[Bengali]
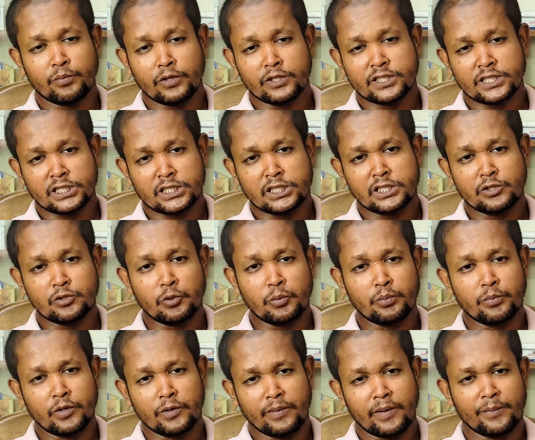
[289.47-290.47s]
পঁচাশি
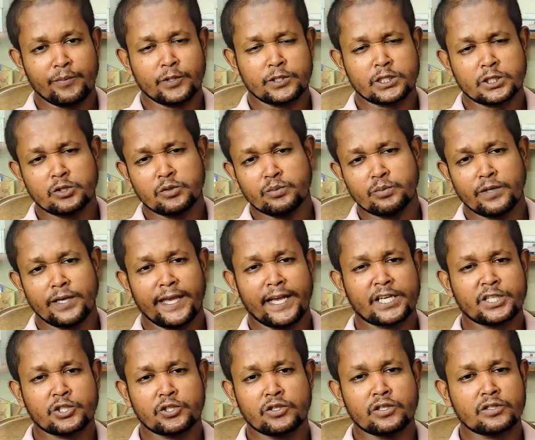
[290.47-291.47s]
নব্বই বা পঁচানব্বই
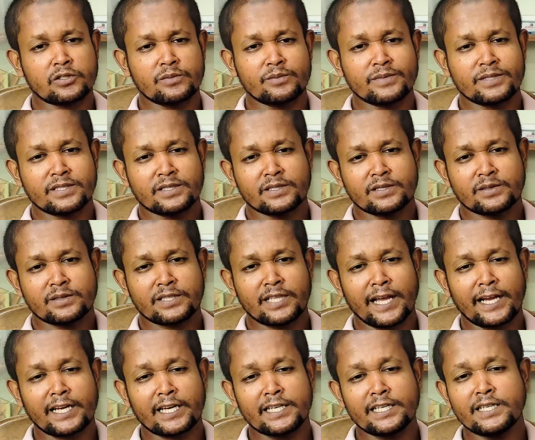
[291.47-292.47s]
একশো এরকম
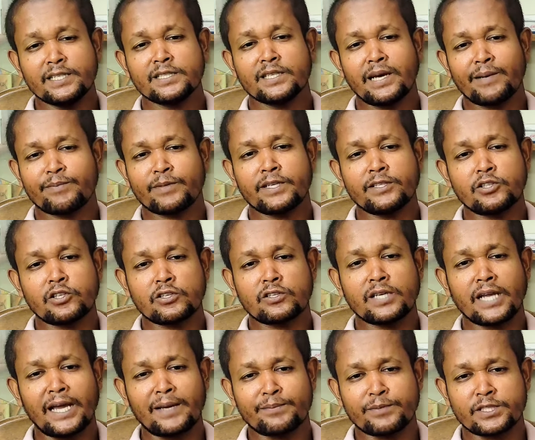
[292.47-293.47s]
থাকলে আপনার
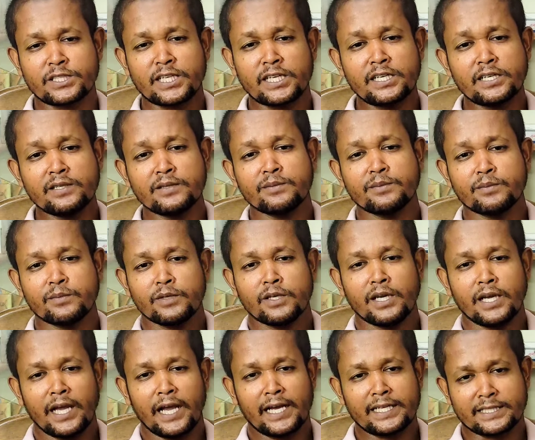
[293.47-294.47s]
তখন হাই প্রেশার
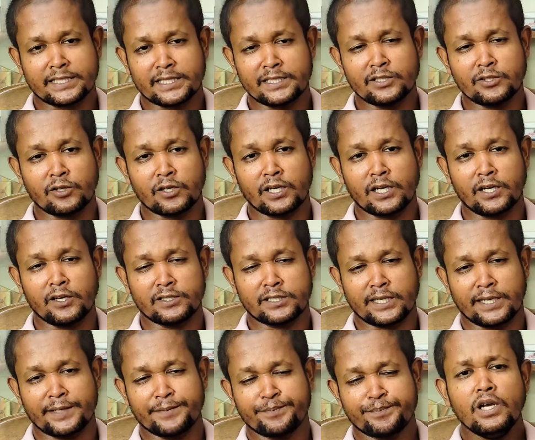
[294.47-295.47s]
আছে ধরে নেওয়া
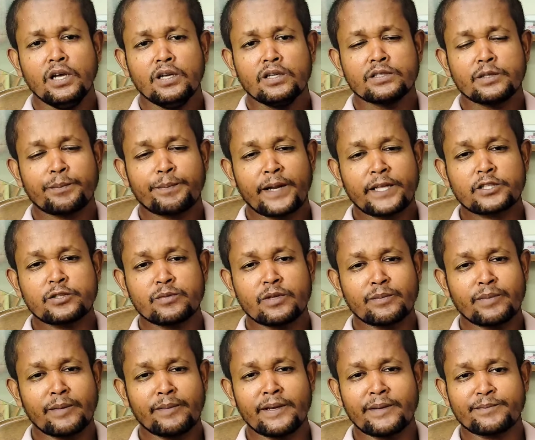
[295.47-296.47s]
যায়
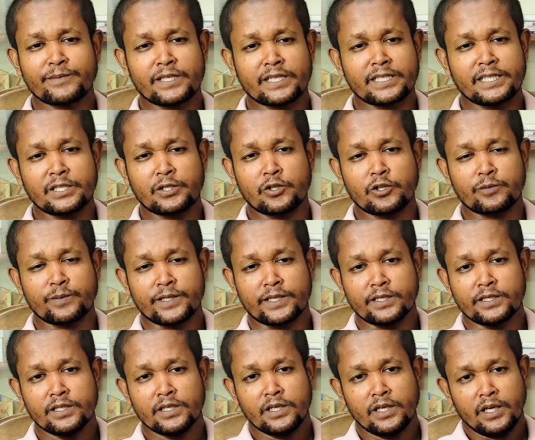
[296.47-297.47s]
প্রাথমিকভাবে আপনারা কি
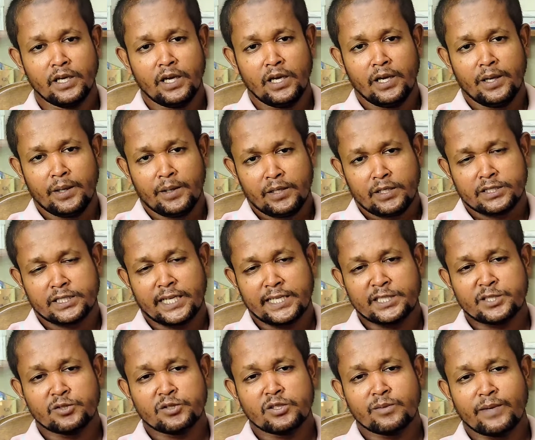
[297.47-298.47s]
করবেন
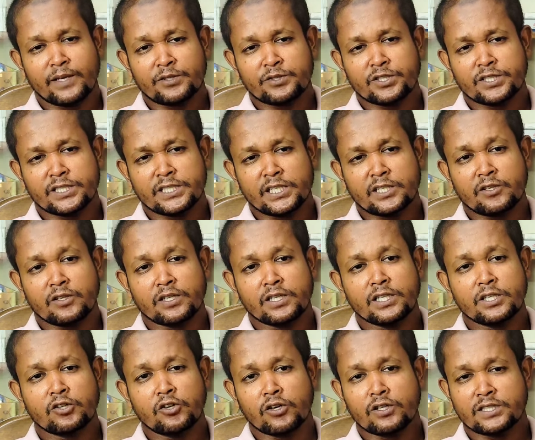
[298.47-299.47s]
সাধারণত মানুষ যেটা করে
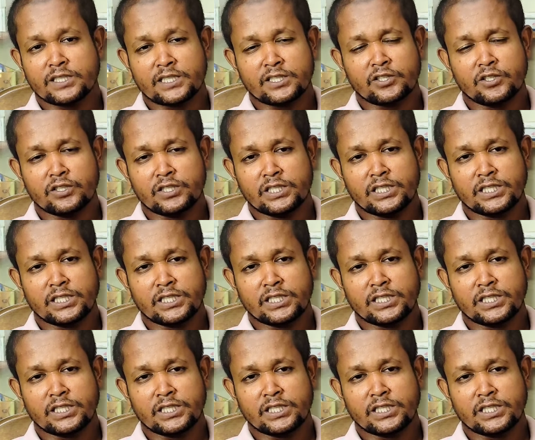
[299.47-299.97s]
টক জাতীয়